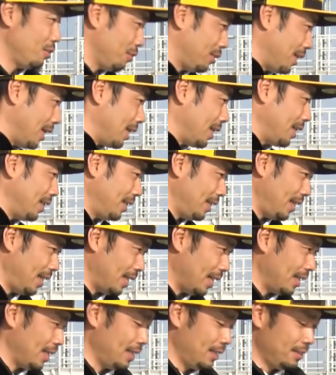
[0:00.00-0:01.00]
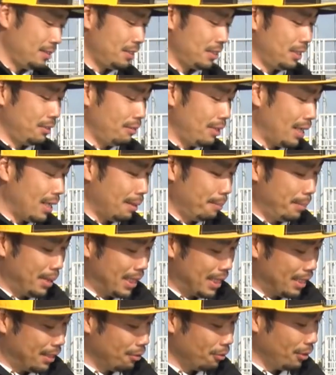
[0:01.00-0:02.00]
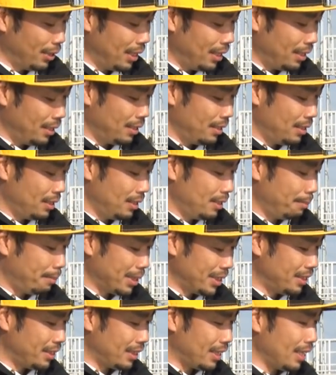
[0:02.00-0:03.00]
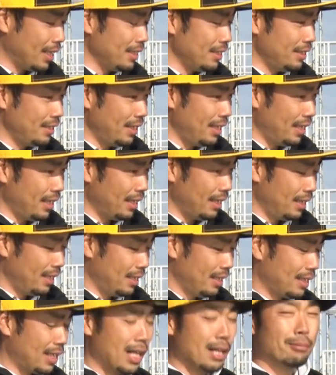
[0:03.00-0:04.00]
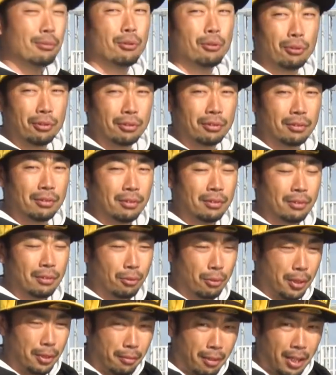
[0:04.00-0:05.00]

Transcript: ヒュッて投げて次はレールをねパチッと返してカーブホールこれ